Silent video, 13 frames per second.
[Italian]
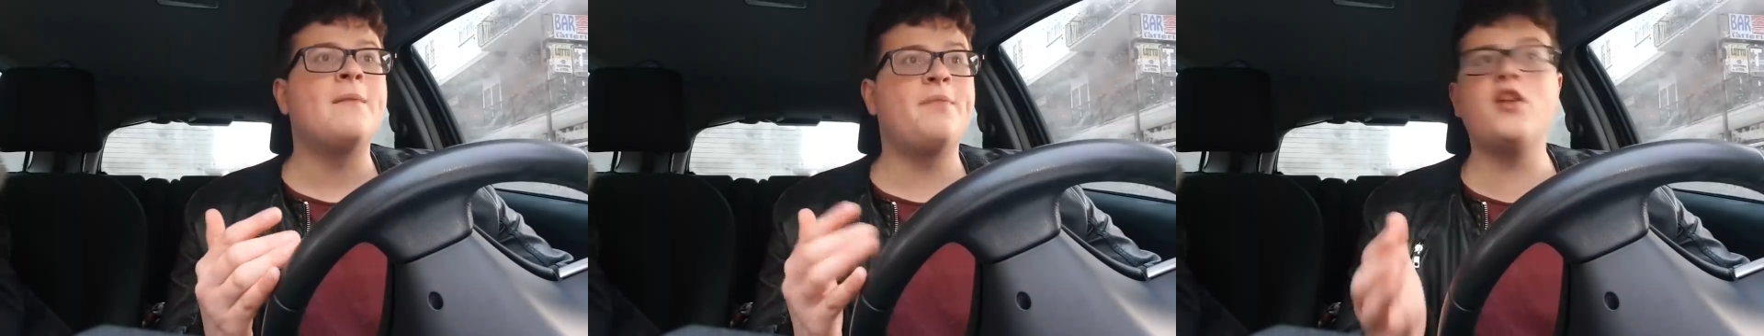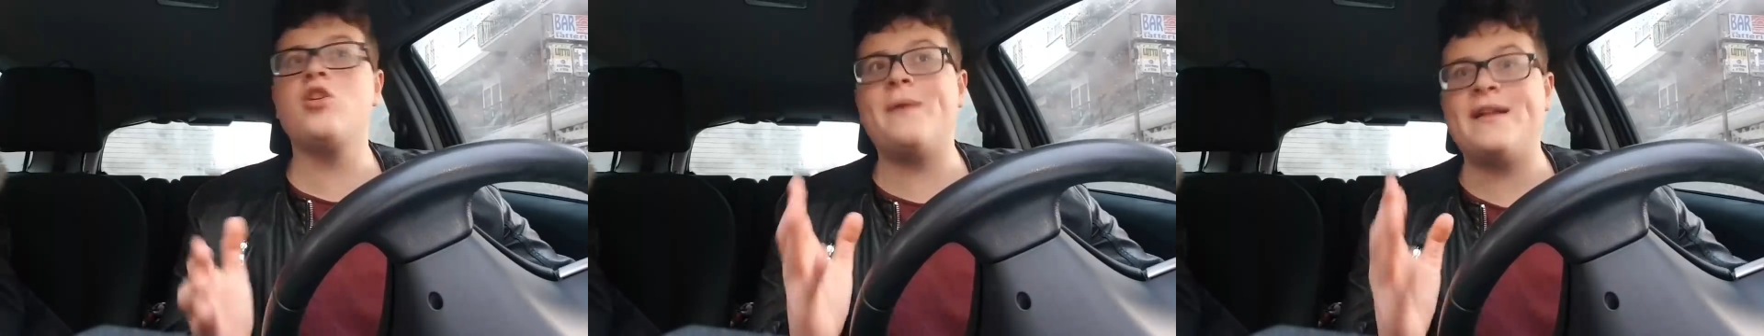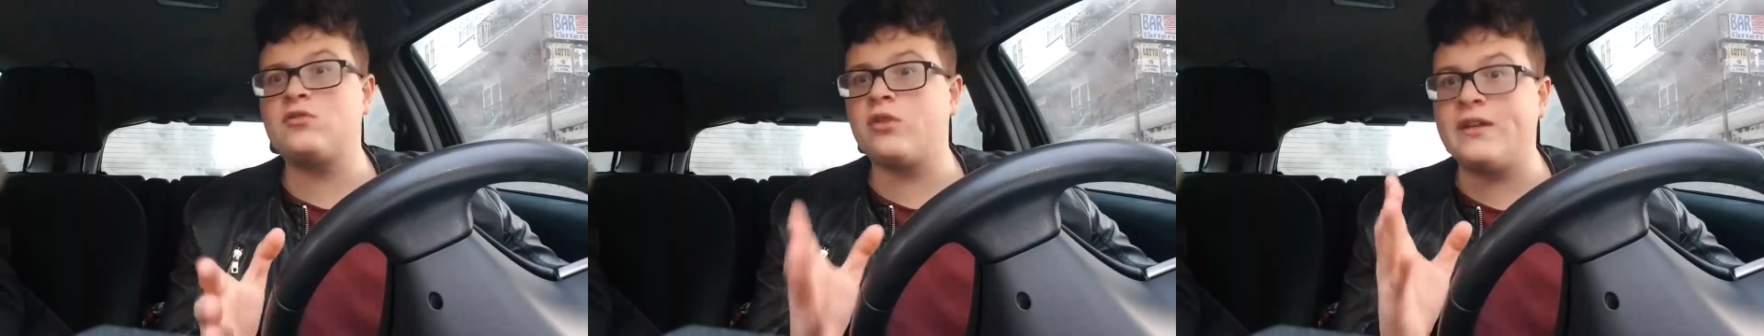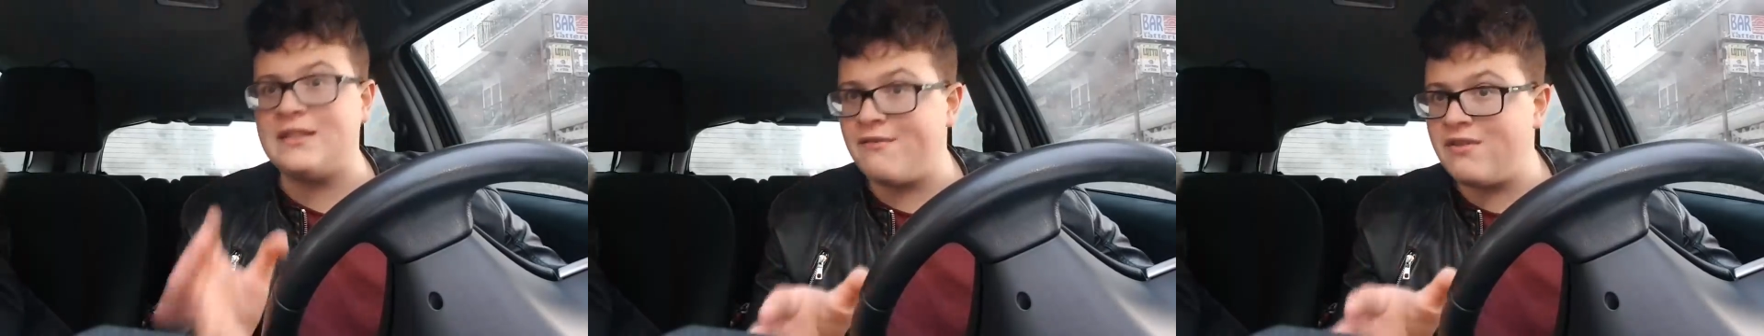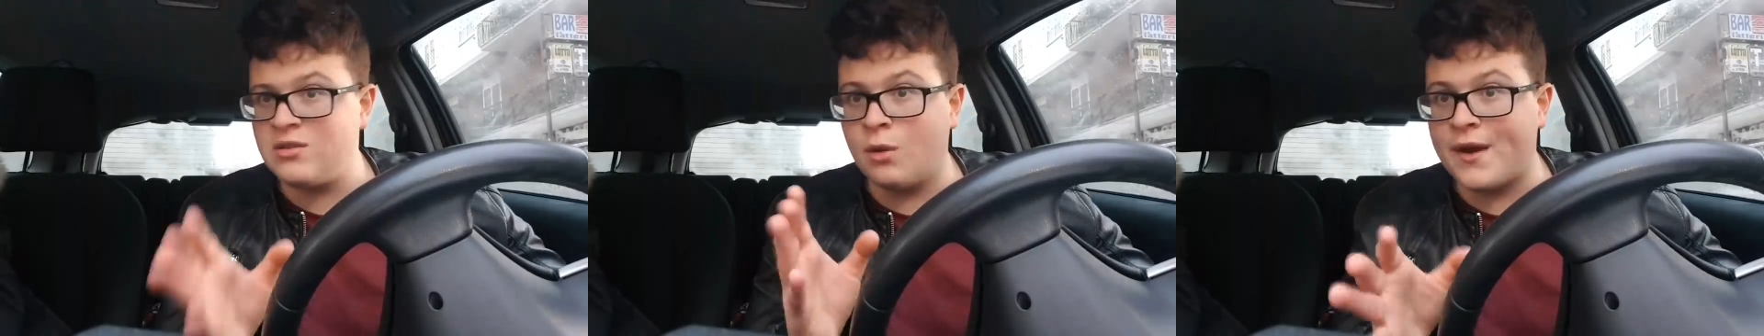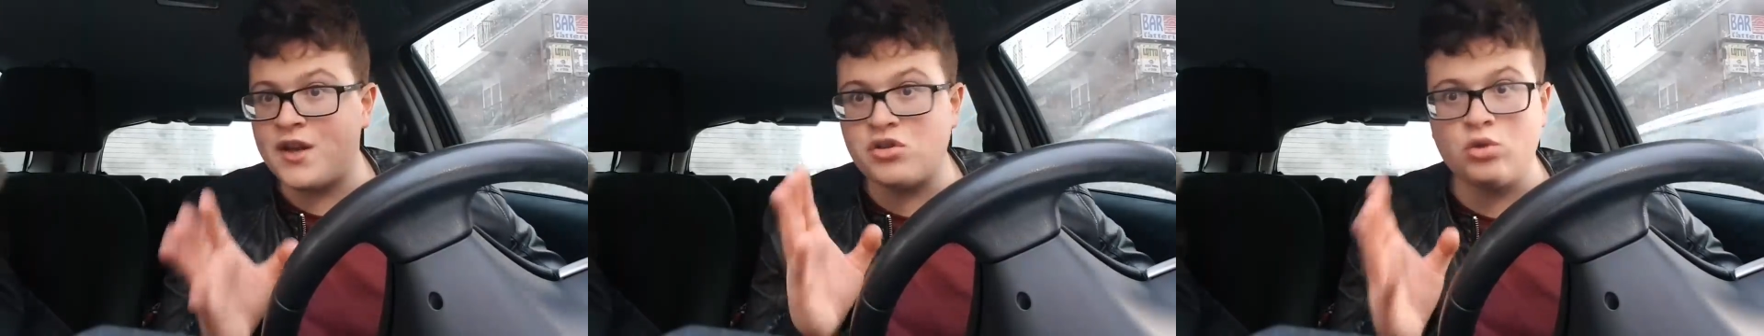Però io penso che se
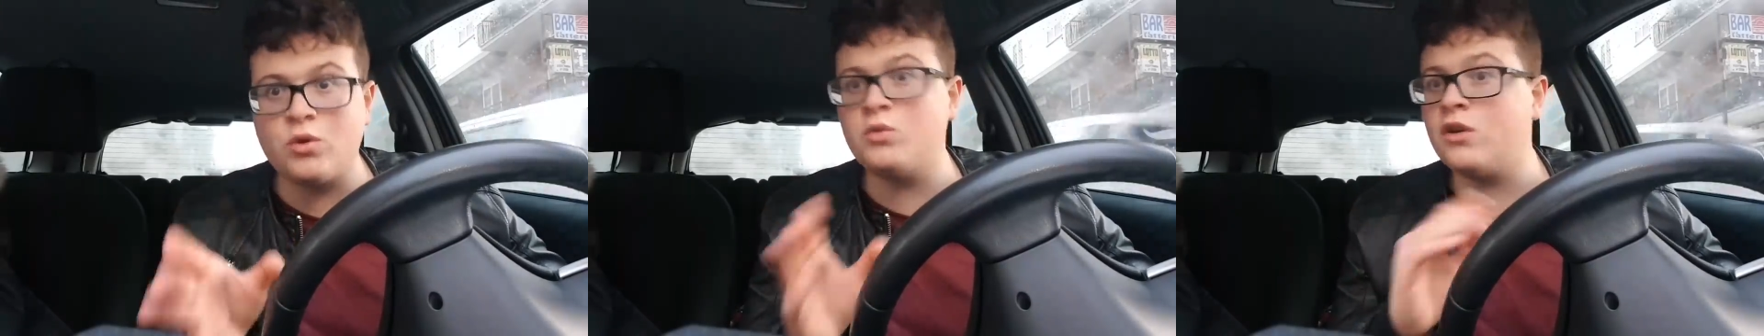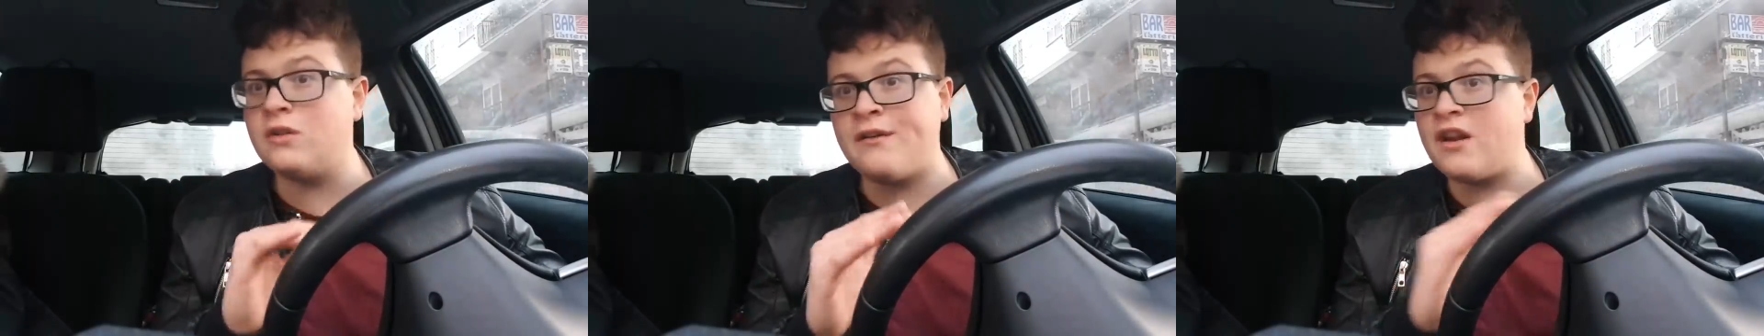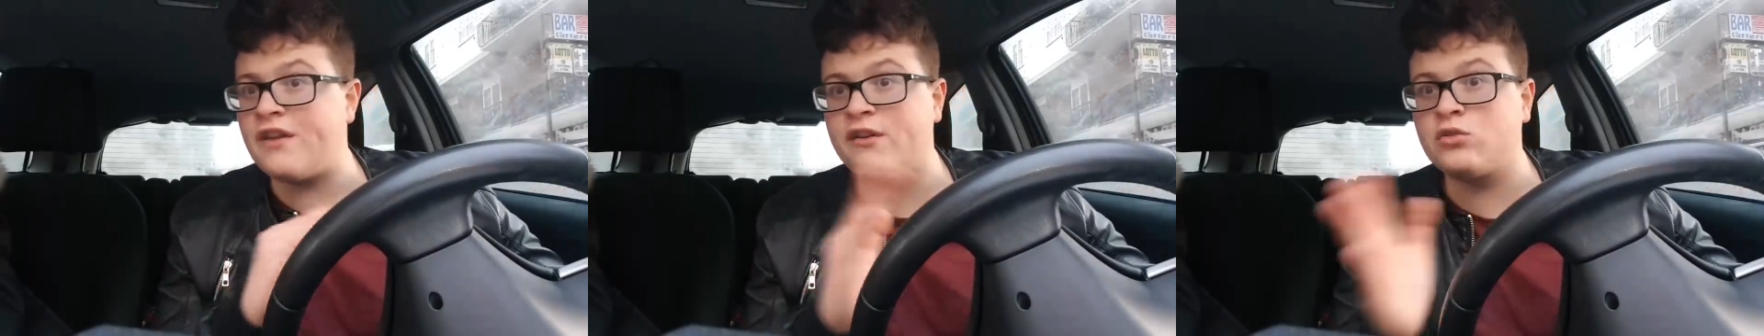avessimo pareggiato 2-2 non avrei